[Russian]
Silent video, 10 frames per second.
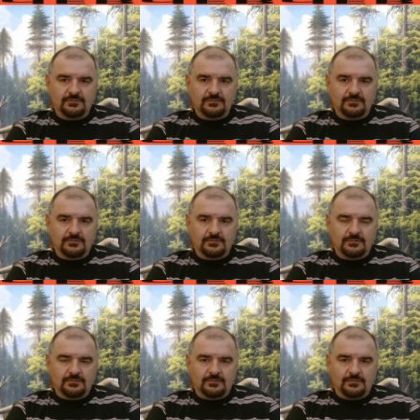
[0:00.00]
Я думаю,
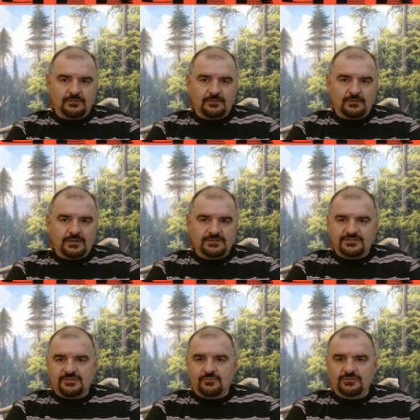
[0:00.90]
что нет. А ему
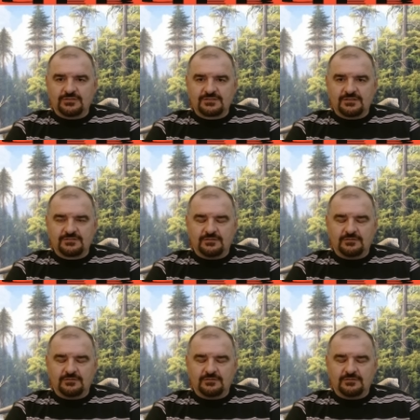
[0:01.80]
зачем он это сказал?